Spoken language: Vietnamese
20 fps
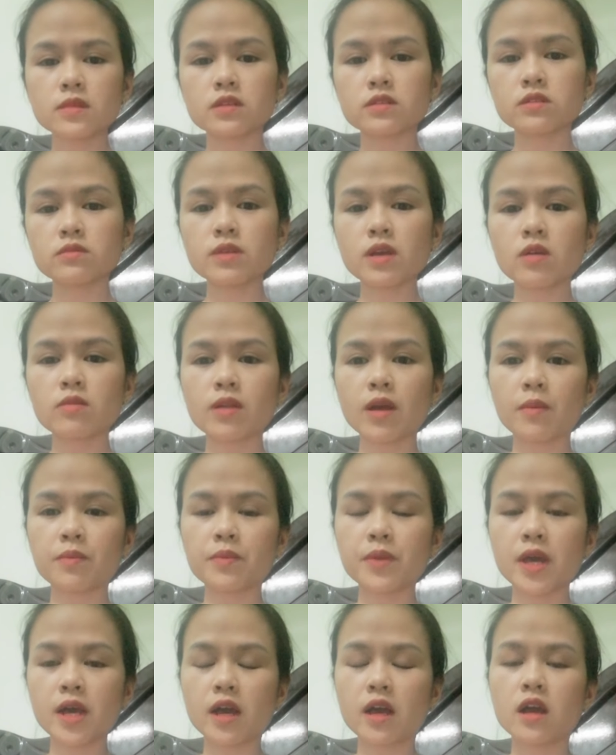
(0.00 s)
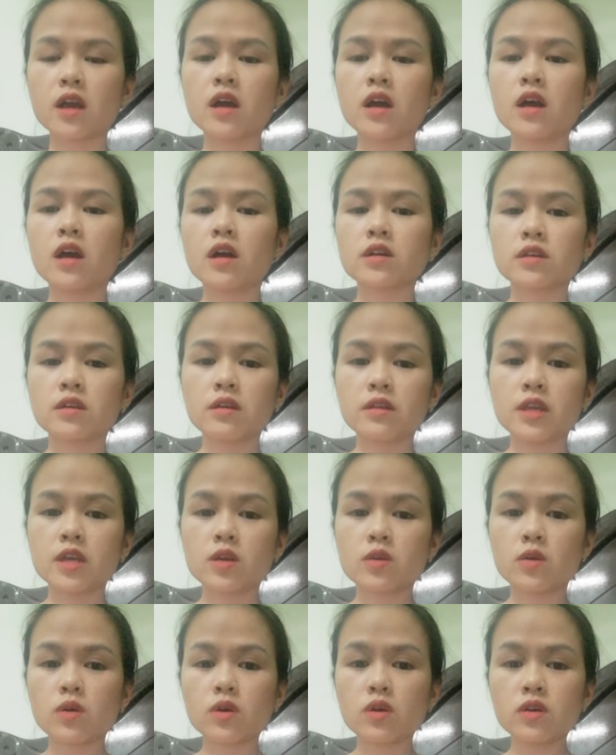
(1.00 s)
chúng ta cũng đọc nha
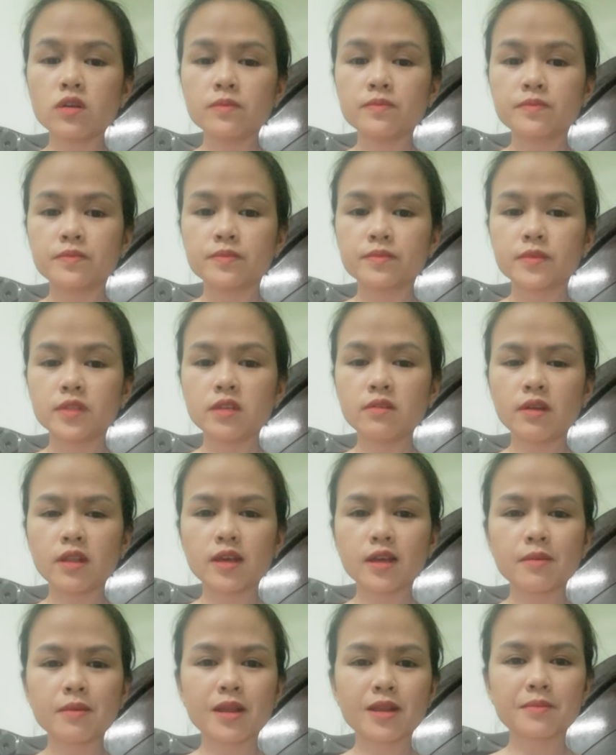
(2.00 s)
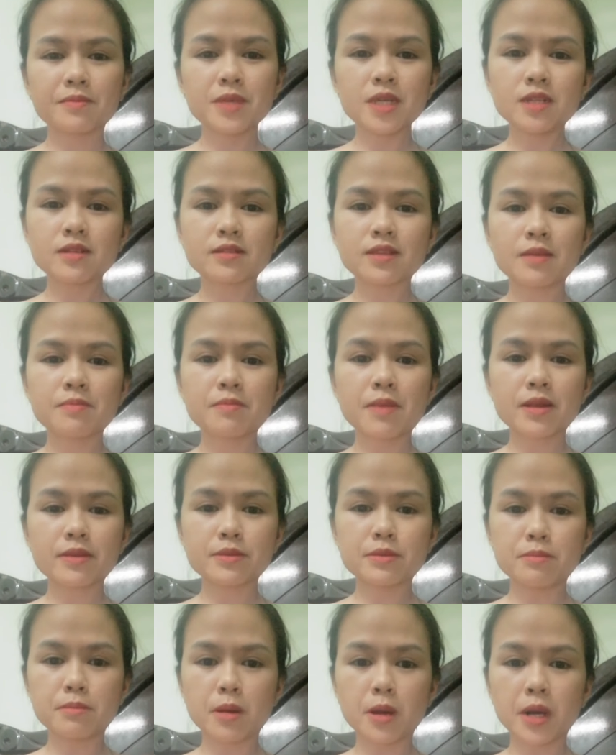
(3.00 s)
critical như vậy là các bạn biết được thêm ba từ
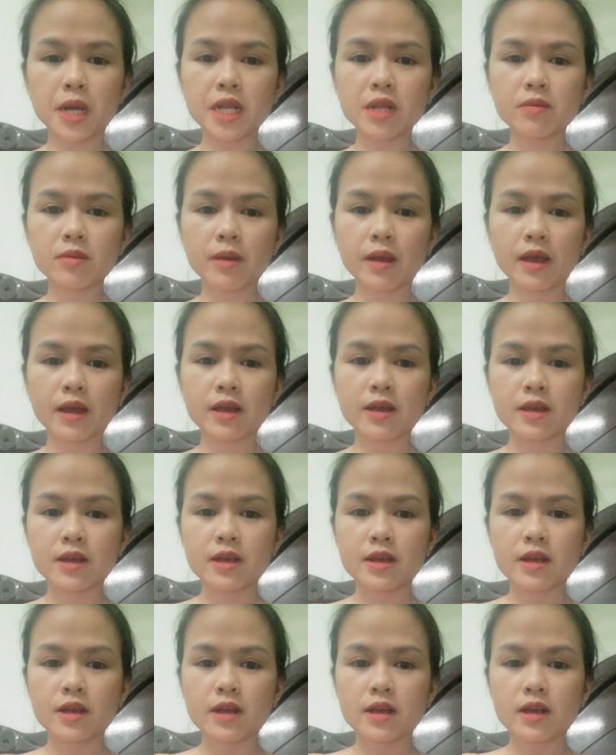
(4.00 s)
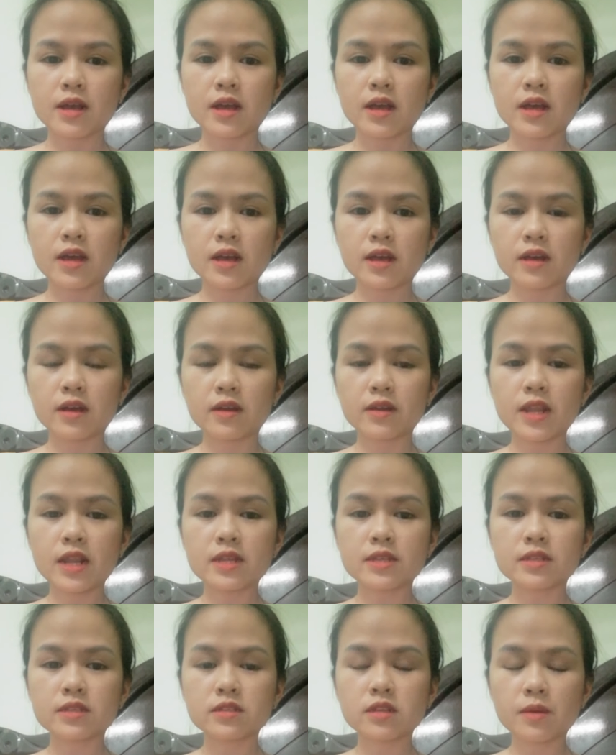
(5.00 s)
mới đúng không ạ à, ở đây
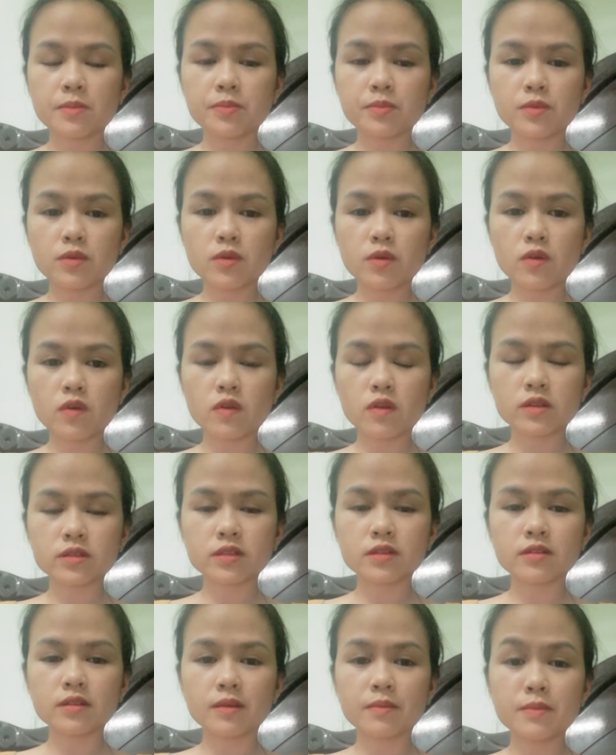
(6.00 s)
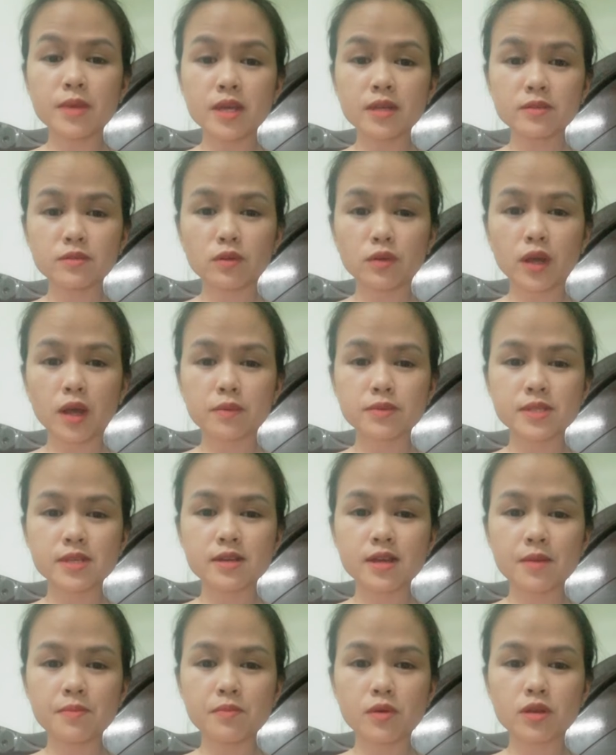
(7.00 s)
là thập cô thường là biết rồi học sơ
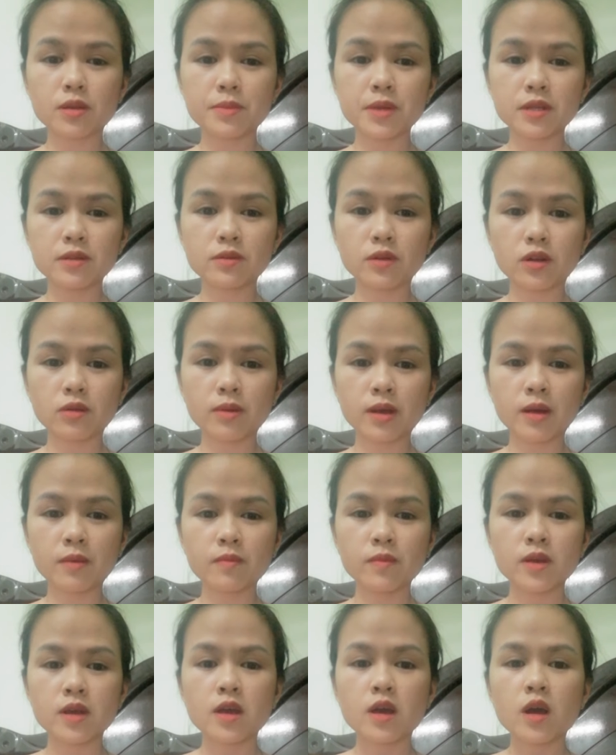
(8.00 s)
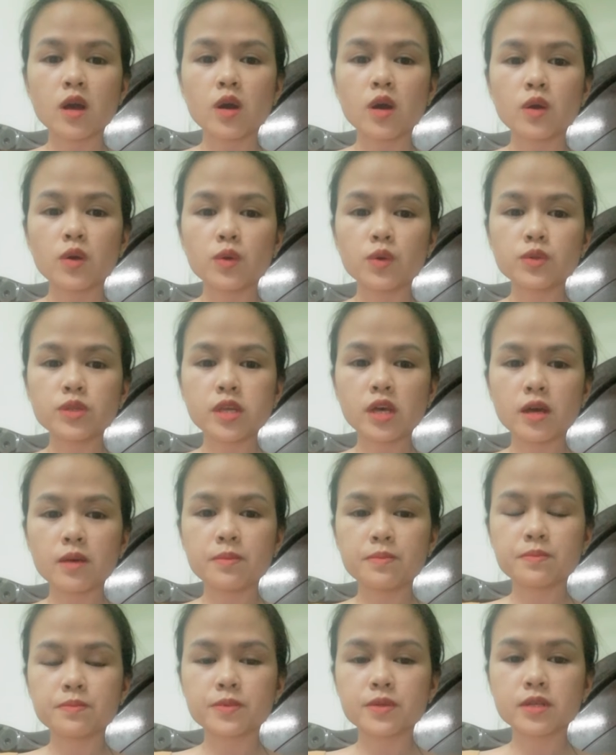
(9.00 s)
cấp 1 là biết rồi đúng không hu thập
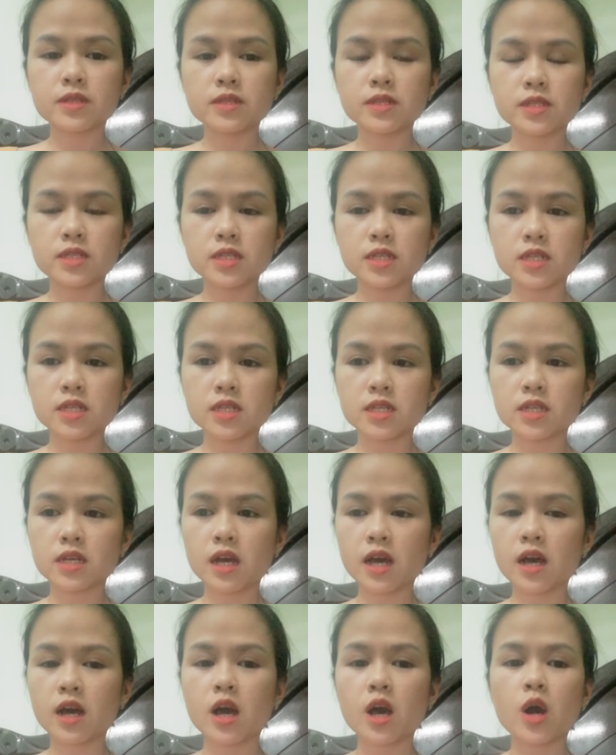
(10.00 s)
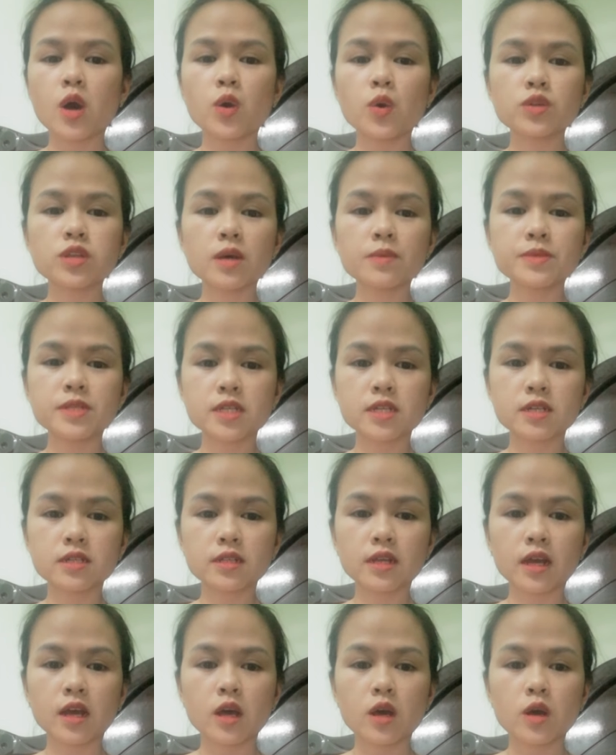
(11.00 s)
kinh chỉ ha hu thập chỉ
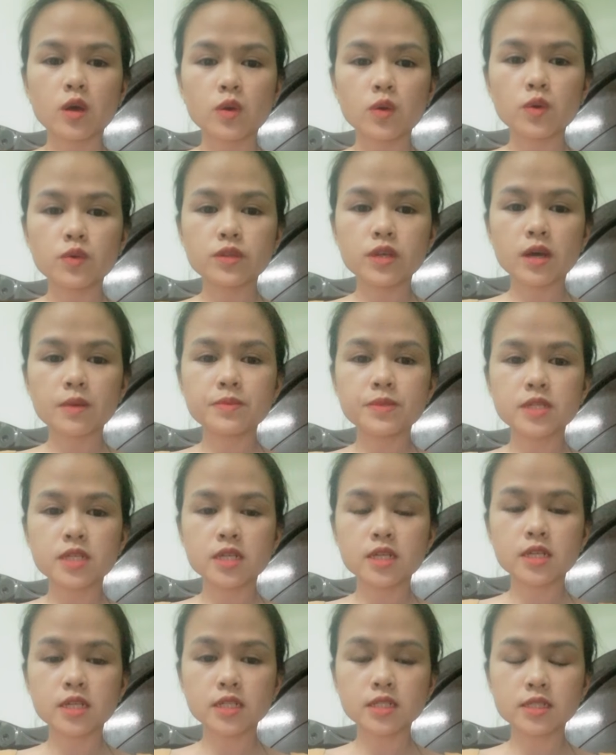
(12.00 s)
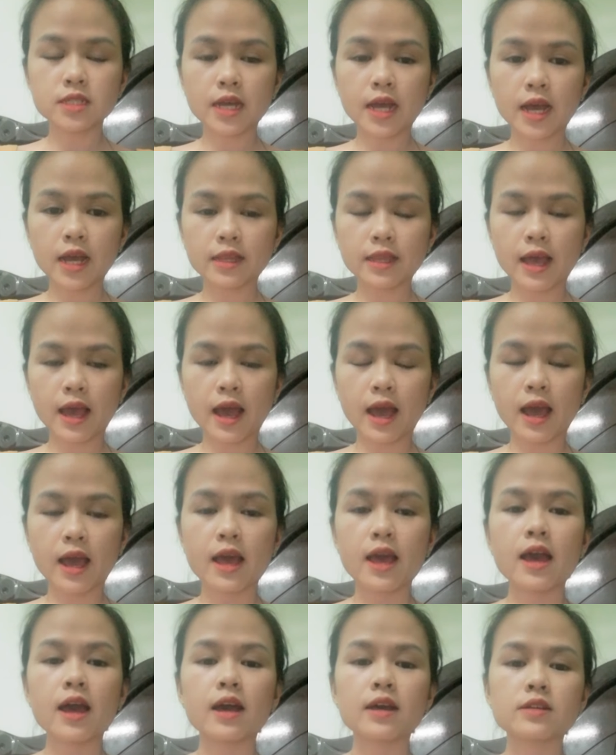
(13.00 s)
kinh hu thập chỉ kinh hà tạo
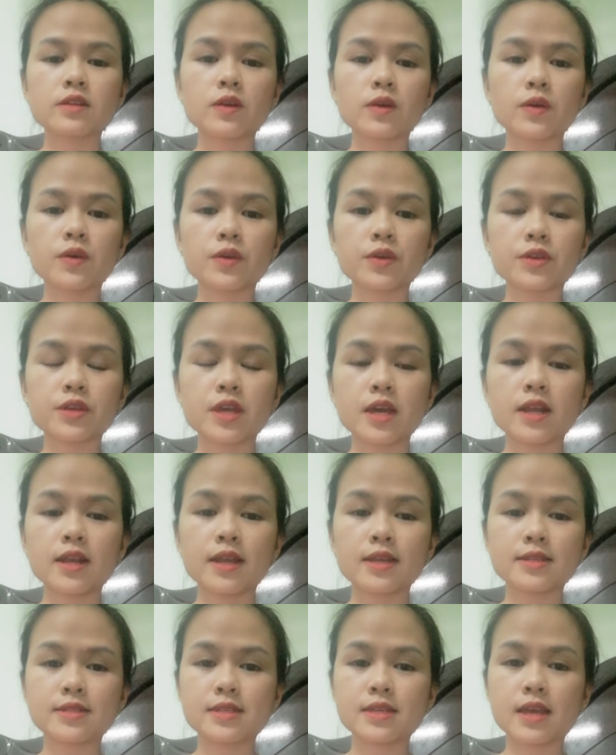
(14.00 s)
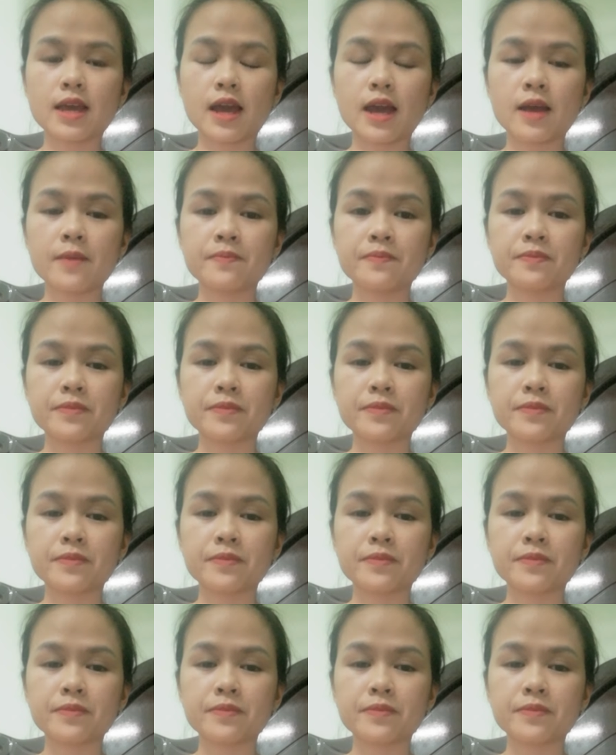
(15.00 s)
rồi là gì ạ